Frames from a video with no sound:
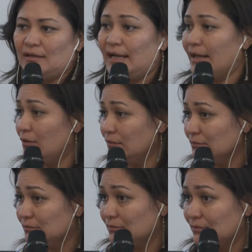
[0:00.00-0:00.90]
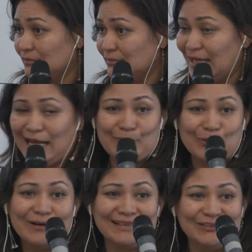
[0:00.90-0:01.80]
creo, que la
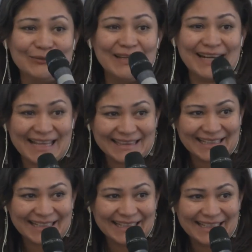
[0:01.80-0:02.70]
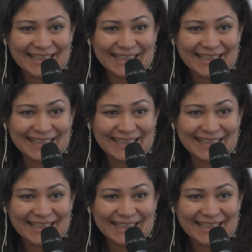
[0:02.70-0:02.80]
población migrante